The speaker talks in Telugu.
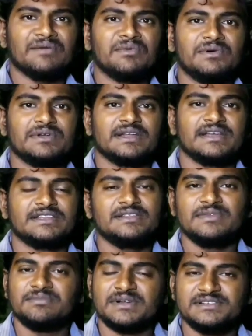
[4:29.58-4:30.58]
అమౌంట్ అనేది
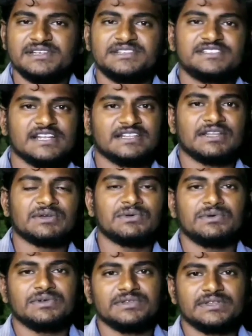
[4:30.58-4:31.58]
మీ బడ్జెట్ చాలా
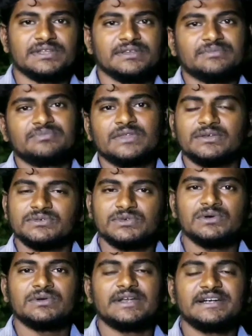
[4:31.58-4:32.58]
తక్కువ ఉంటుంది
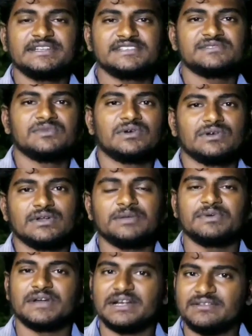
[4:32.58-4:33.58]
సో లేటెస్ట్ మోడల్
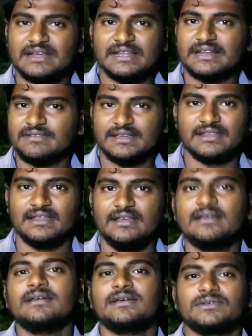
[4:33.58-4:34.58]
ఇప్పుడు రెండు వేల ఇరవై కదా
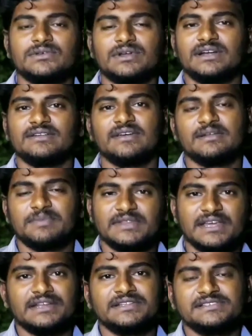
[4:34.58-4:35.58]
సో రెండు వేల
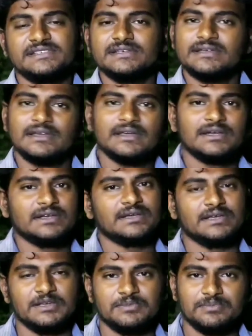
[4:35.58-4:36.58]
పదిహేను నుంచి
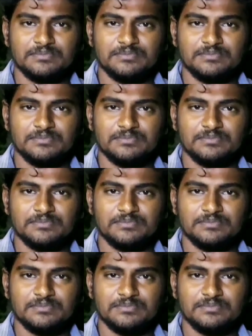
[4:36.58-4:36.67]
ఈ